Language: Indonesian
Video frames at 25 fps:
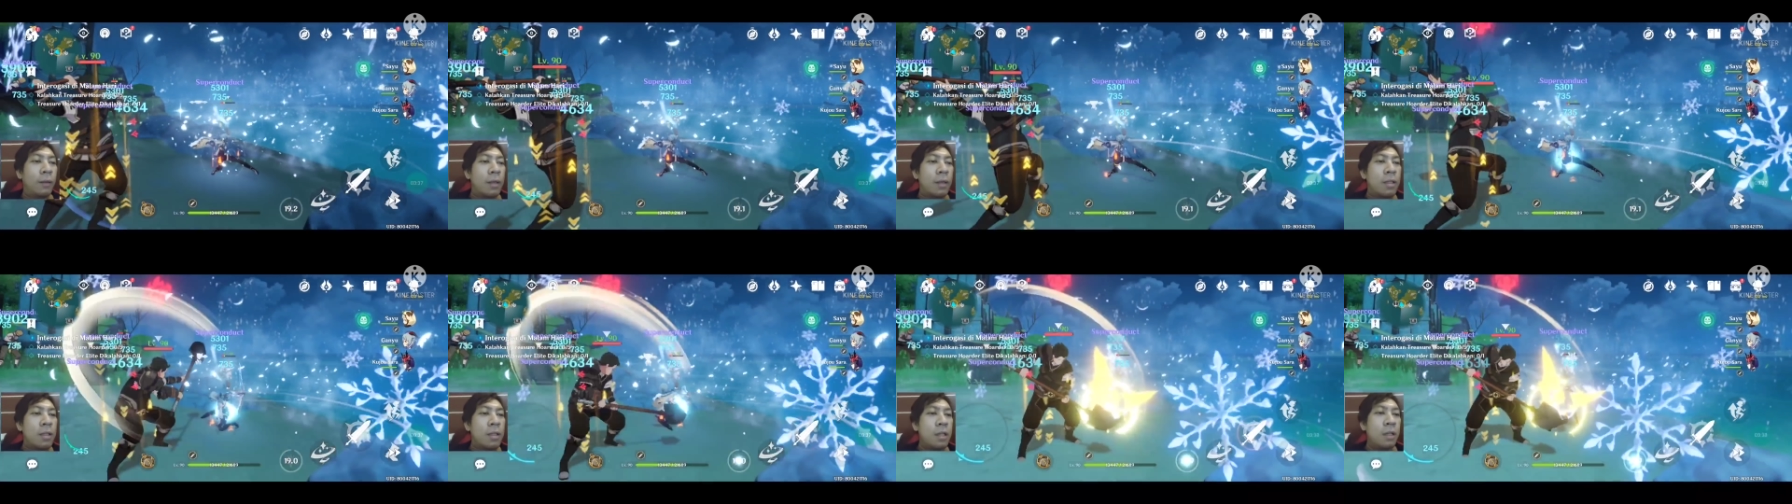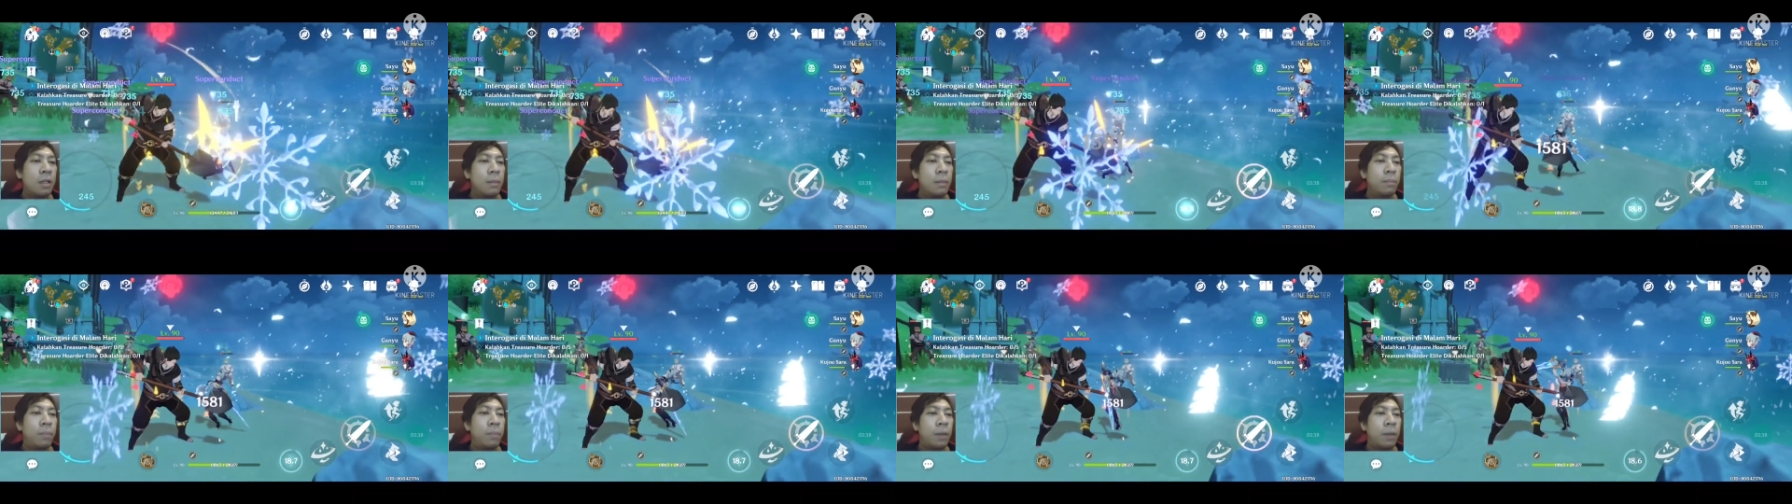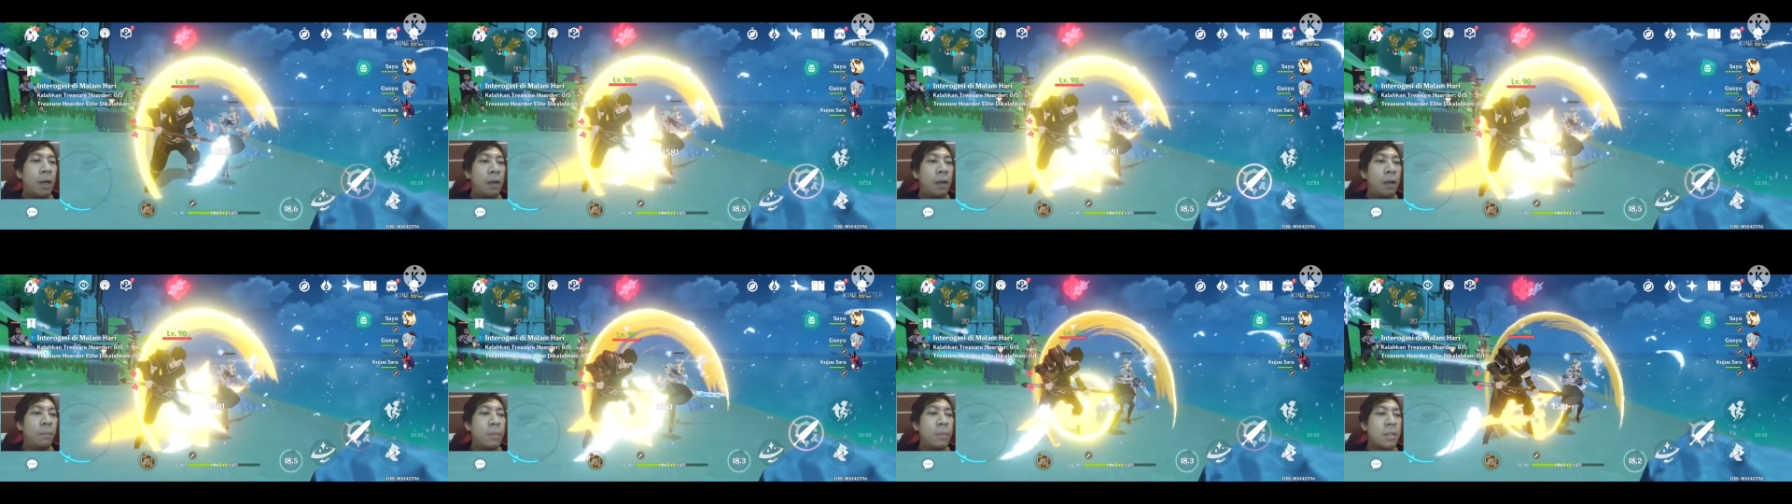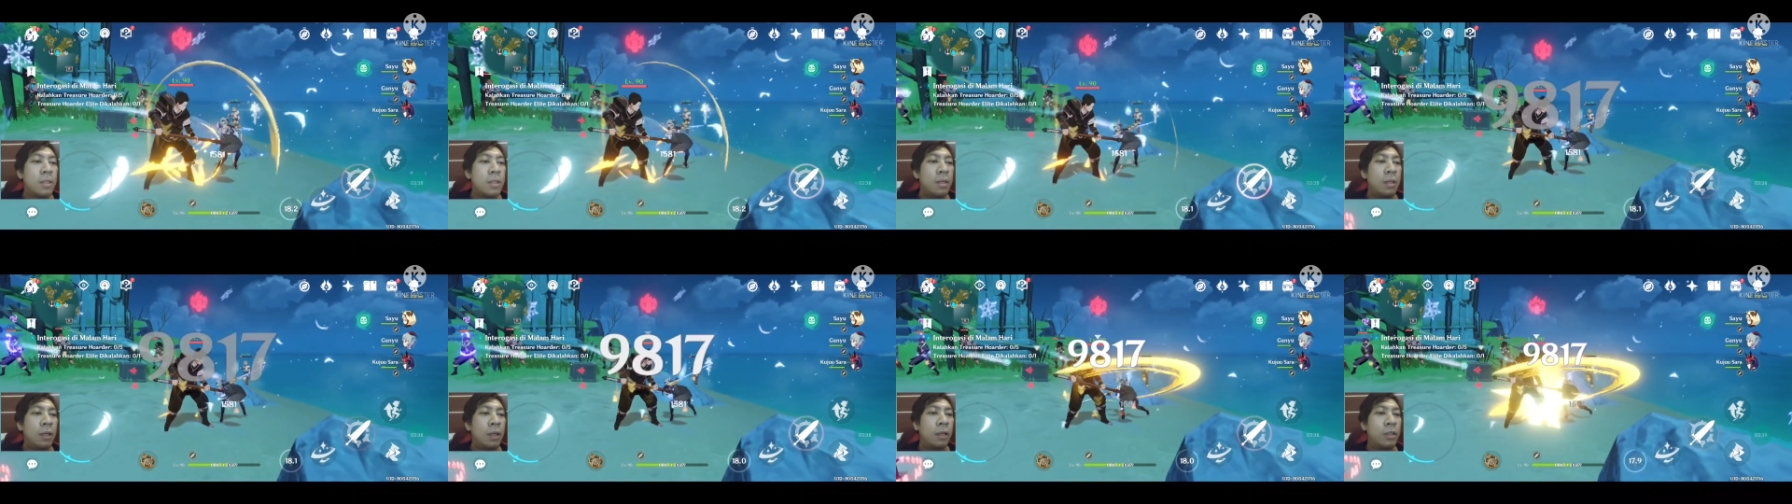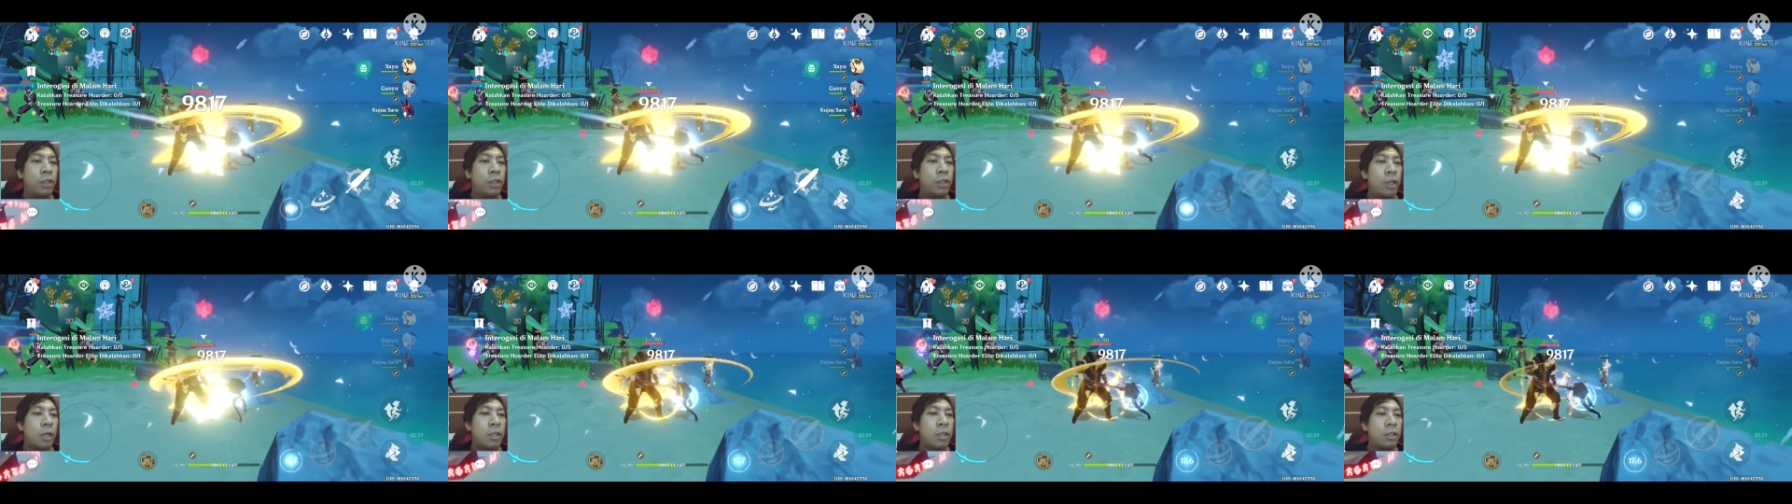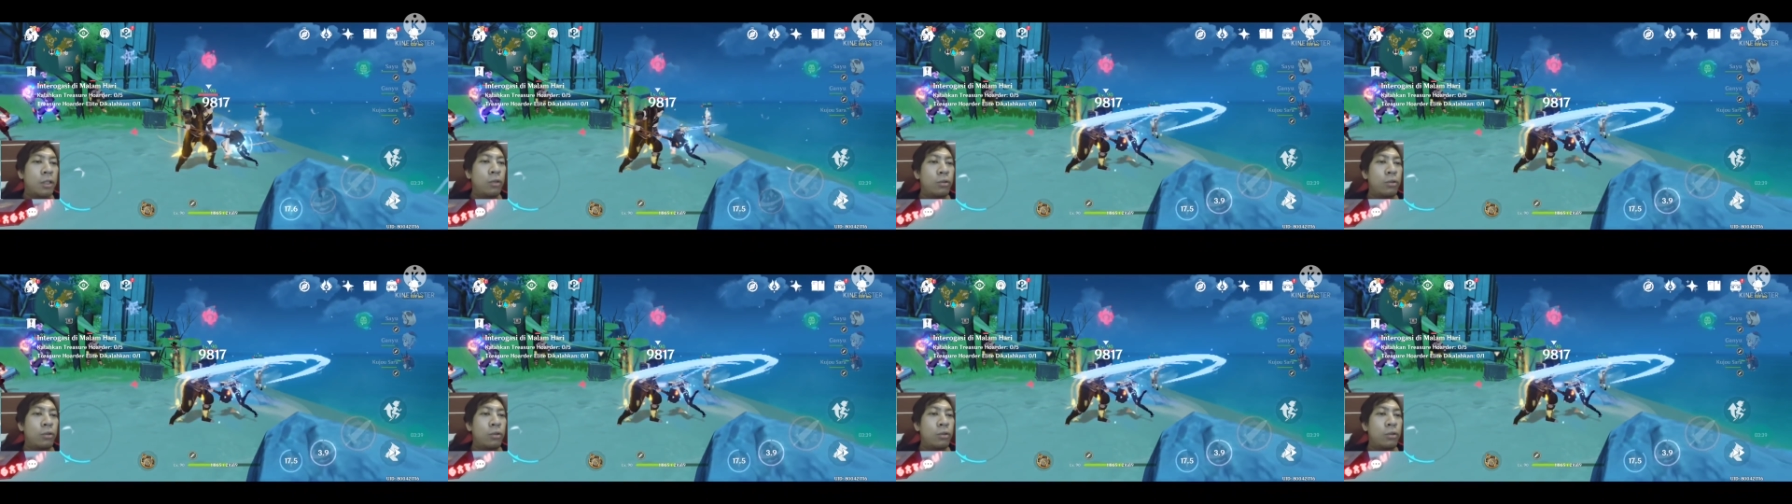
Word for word: ini kalian kalian pasti dengar jedak